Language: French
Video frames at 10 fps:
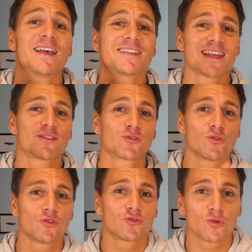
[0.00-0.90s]
7
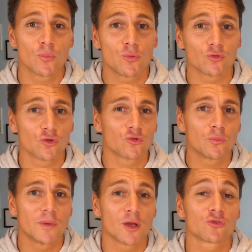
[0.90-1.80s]
solutions pour
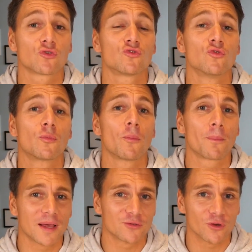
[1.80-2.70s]
t'occuper lorsque tu ne peux
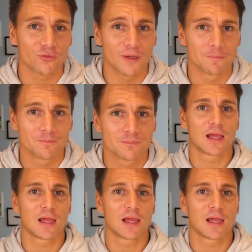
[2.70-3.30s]
pas surfer.